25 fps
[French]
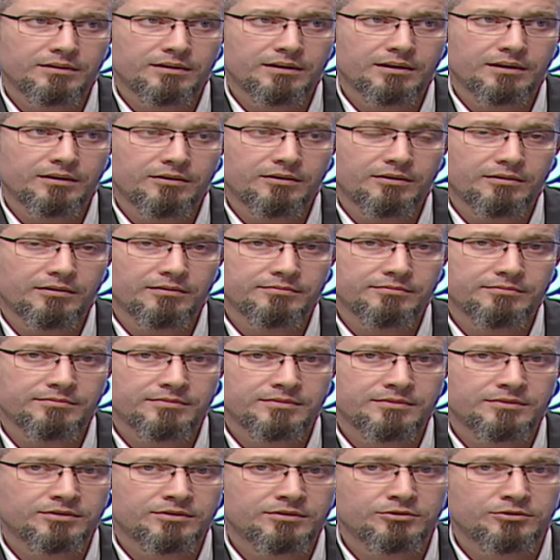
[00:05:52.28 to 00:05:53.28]
Alors,
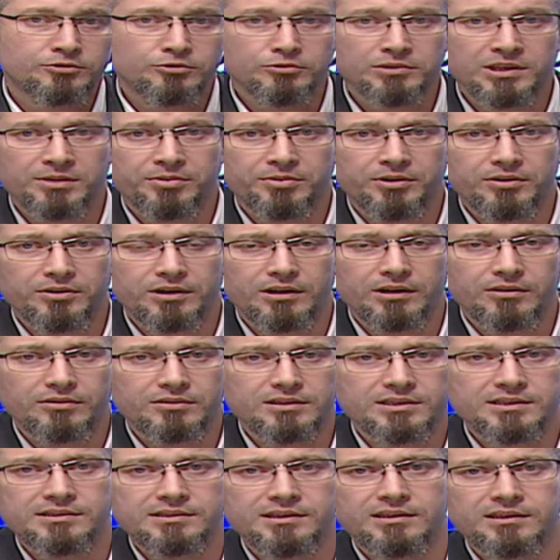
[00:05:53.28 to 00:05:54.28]
tout dépend. Alors,
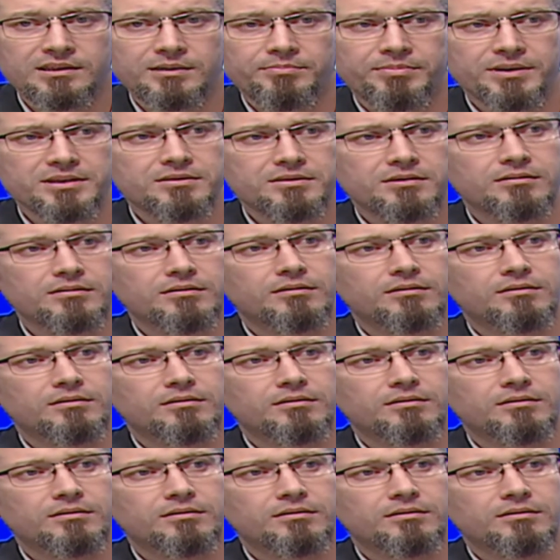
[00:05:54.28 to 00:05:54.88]
si les personnes qui ont des